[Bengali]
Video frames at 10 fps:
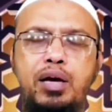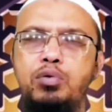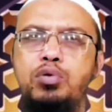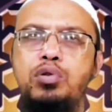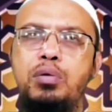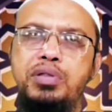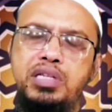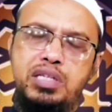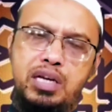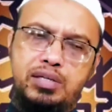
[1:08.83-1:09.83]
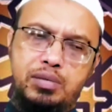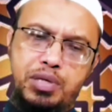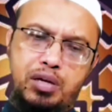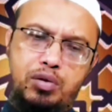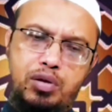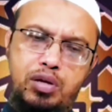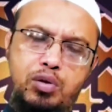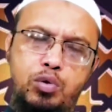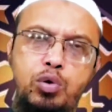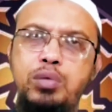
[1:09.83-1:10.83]
এখন কোথাও আমাদের যারা আসামি আল্লাহ
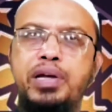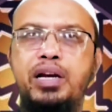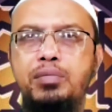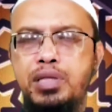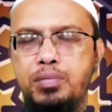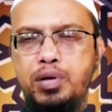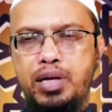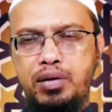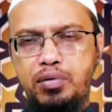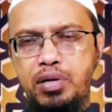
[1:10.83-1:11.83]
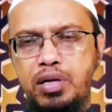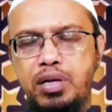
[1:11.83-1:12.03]
হুলিমান হামিদা বলে এখন